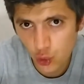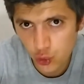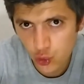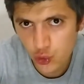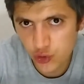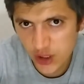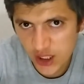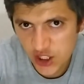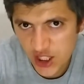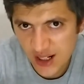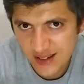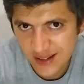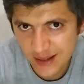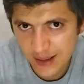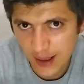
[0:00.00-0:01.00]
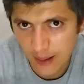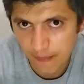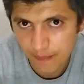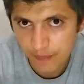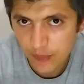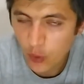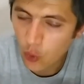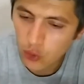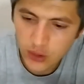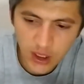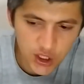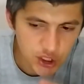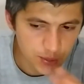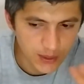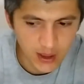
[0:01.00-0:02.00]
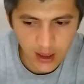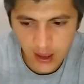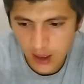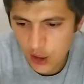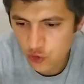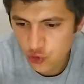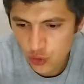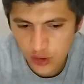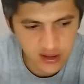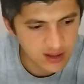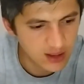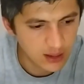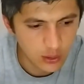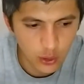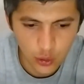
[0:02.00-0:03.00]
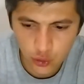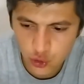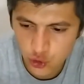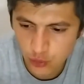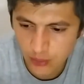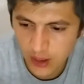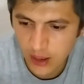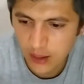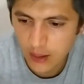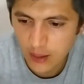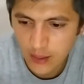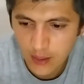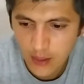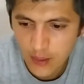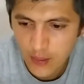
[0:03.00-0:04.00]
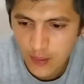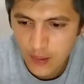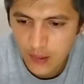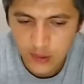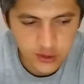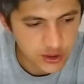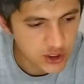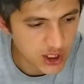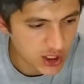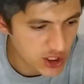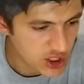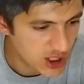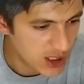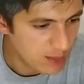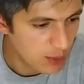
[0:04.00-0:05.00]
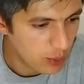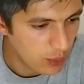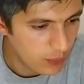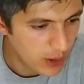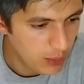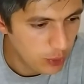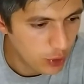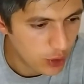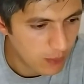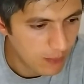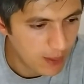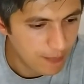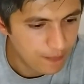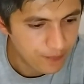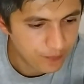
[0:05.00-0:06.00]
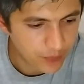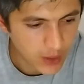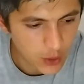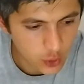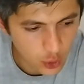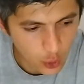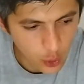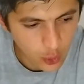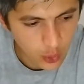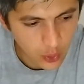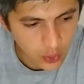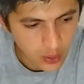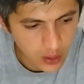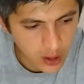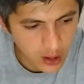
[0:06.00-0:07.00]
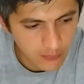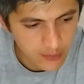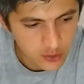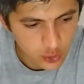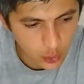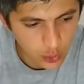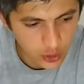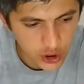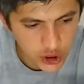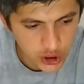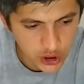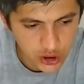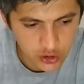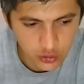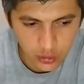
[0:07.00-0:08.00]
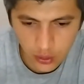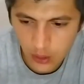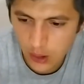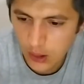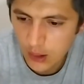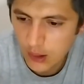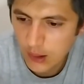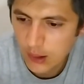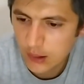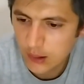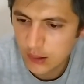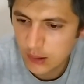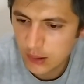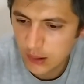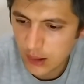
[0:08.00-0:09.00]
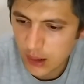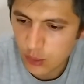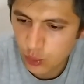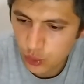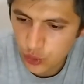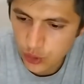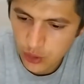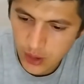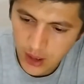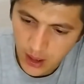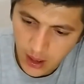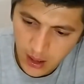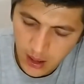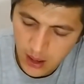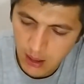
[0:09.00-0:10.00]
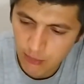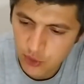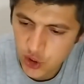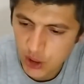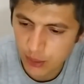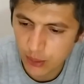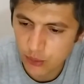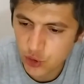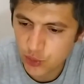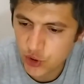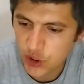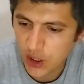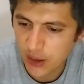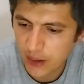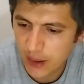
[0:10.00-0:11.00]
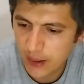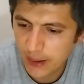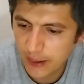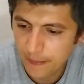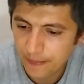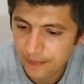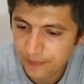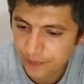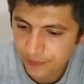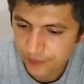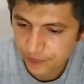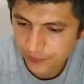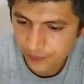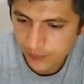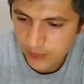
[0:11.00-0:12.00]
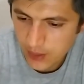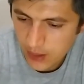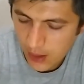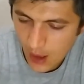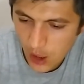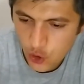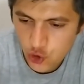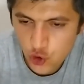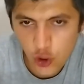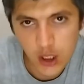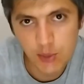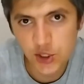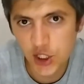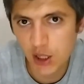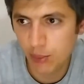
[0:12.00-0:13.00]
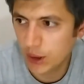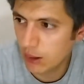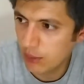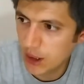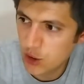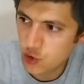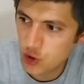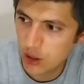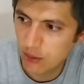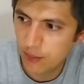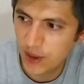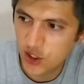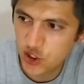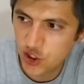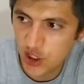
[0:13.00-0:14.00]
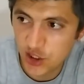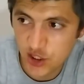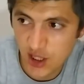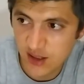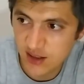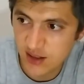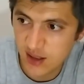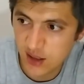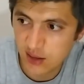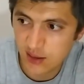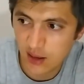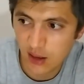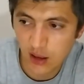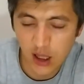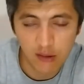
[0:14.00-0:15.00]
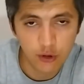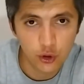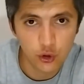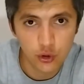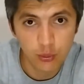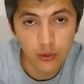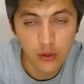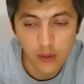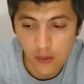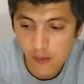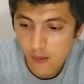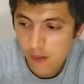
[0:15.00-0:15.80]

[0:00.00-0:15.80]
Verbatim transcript: soğutursun da içersin ya. Onunla hiçbir alakası yok. Kesinlikle öyle düşünmeyin. Sıcak içilir mi bu bilmiyorum ama soğuk kahve soğuk içiniz diyor. Ee, yani buna göre ayarlanmış yapılmış bir şey herhalde. Hani şöyle bir şey yapılabilir. Şöyle bir pet şişe içerisine iki tane kahve döküp